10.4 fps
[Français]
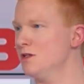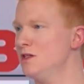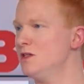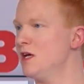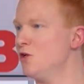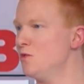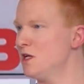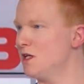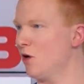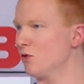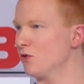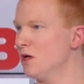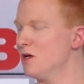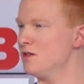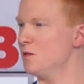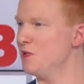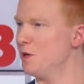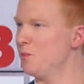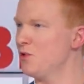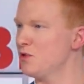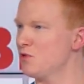points de PIB de plus
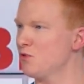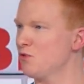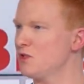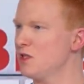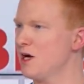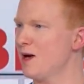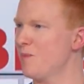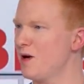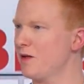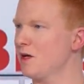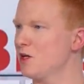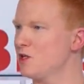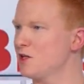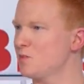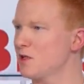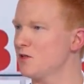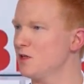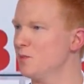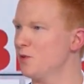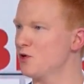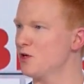d'ici à 2040. C'est bien peu si on
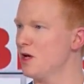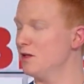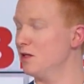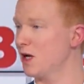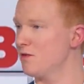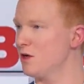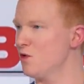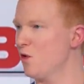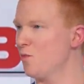considère la part des richesses